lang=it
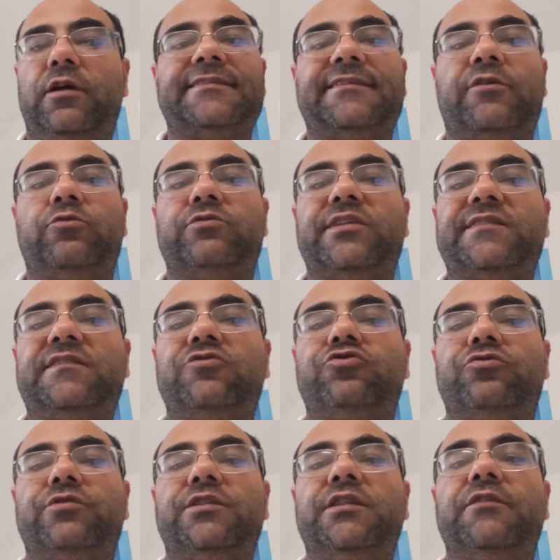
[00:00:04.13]
la seconda
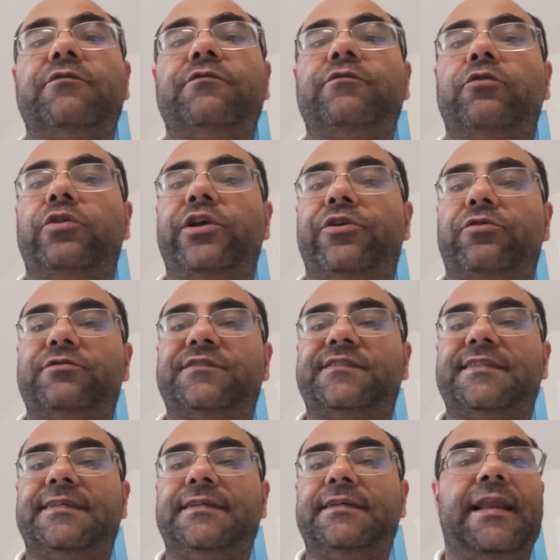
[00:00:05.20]
stagione di Foglie Rosse.